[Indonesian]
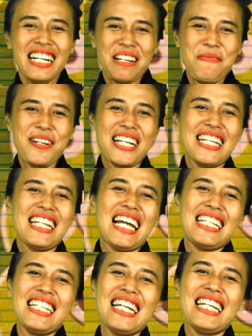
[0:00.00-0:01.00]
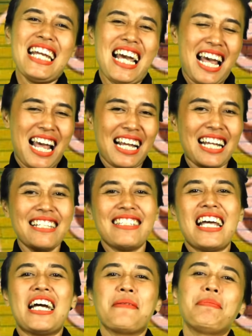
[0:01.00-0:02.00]
Kemungkinannya ya akan
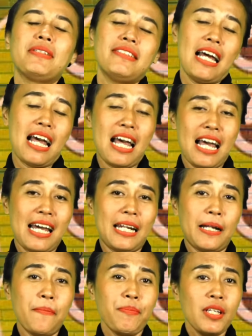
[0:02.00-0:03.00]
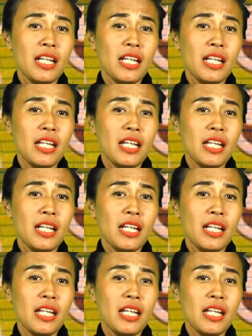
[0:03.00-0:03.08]
sangat besar.